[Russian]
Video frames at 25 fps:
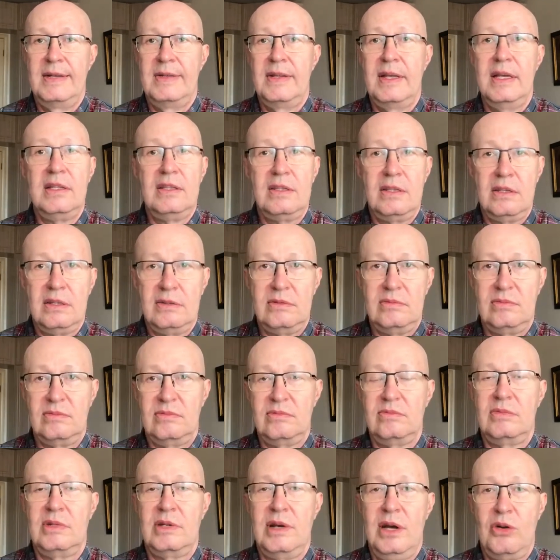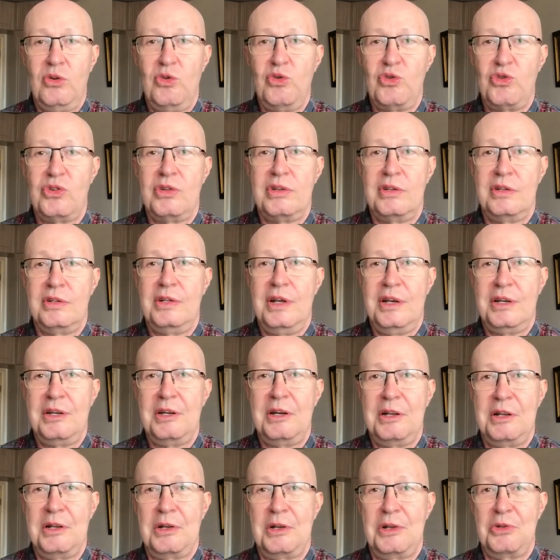Это хорошая
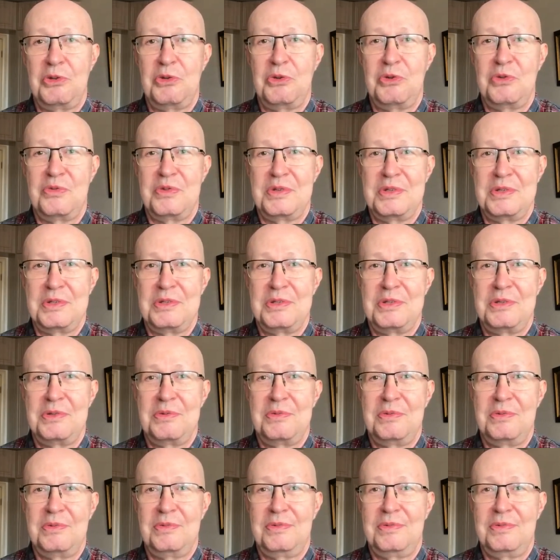локальная новость.